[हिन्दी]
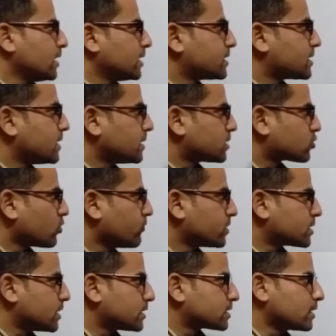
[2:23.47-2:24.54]
इसलिए इसको
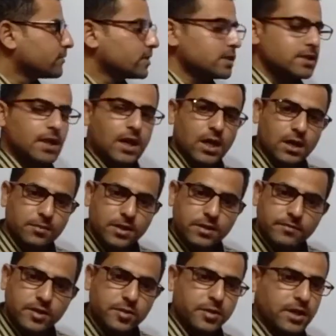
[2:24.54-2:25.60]
विश्लेषण विधि या आगमन
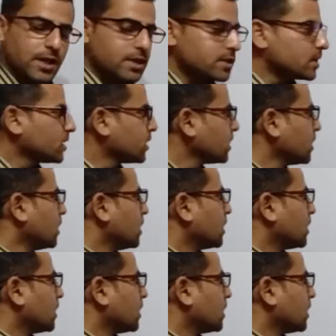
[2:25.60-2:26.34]
विधि भी कहते हैं